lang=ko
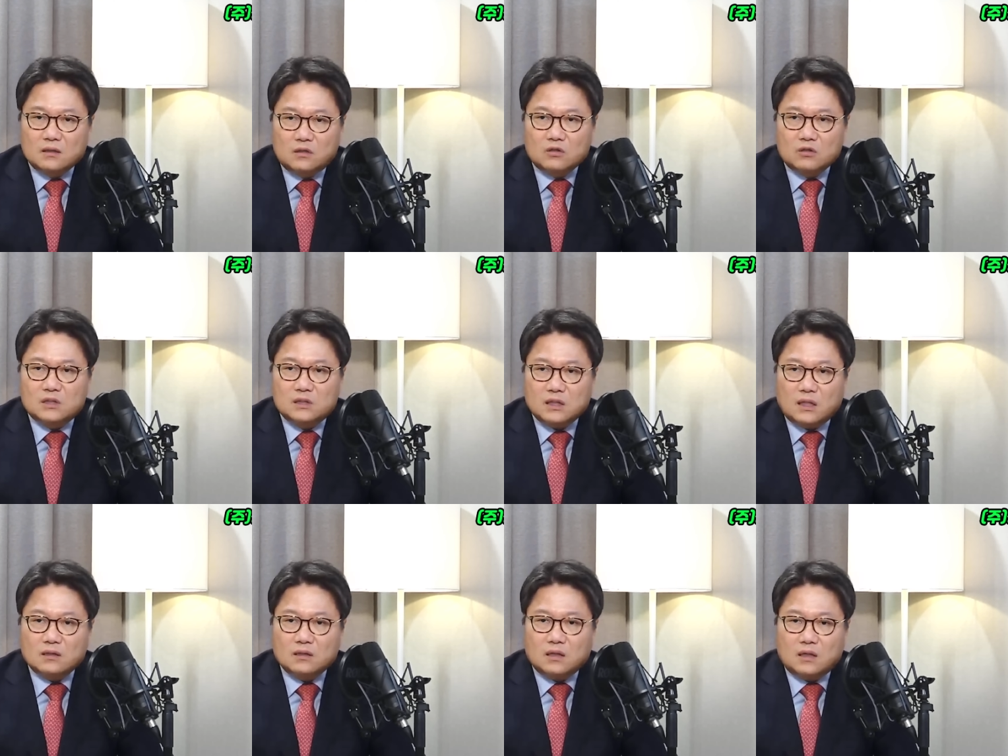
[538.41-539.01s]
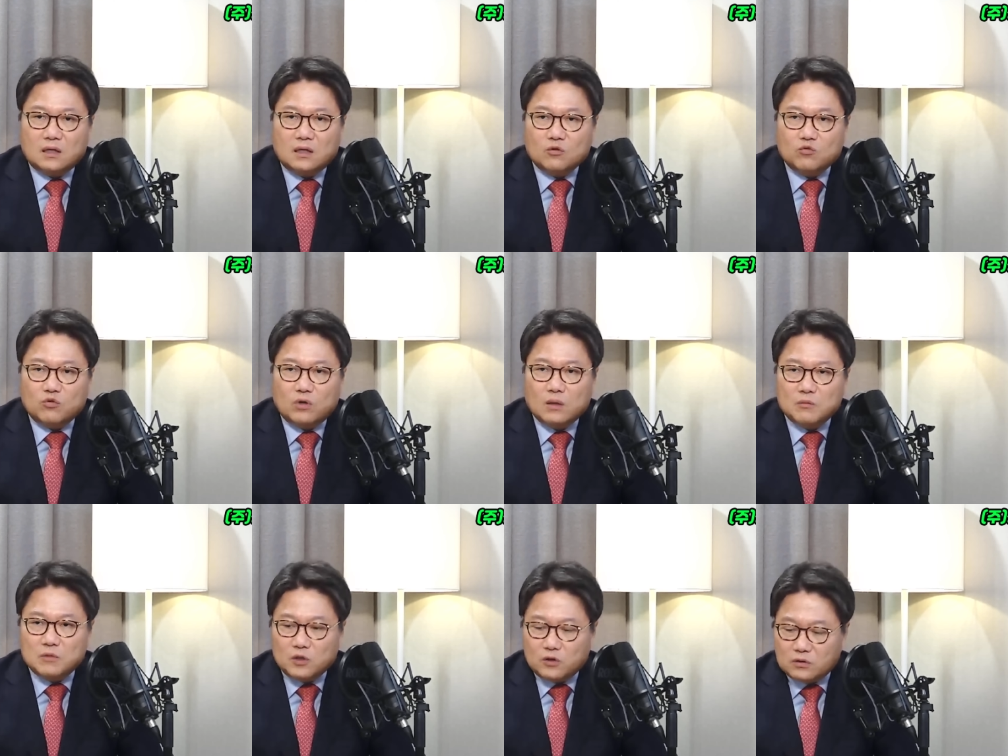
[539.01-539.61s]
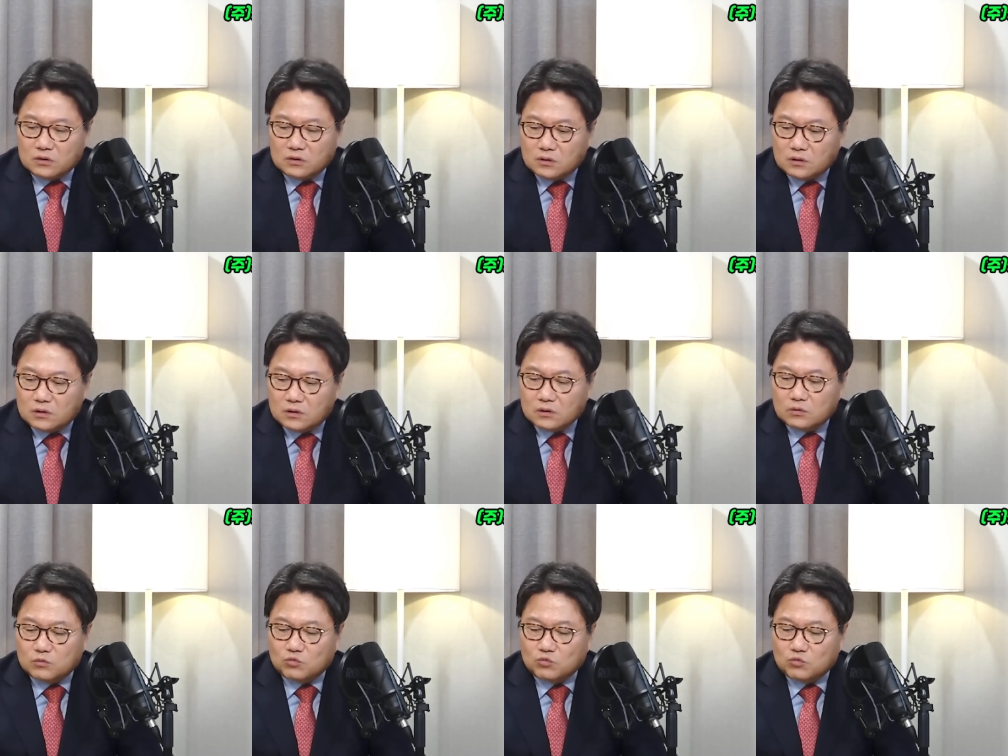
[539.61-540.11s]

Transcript: 그렇지 않다라고 하면은 지금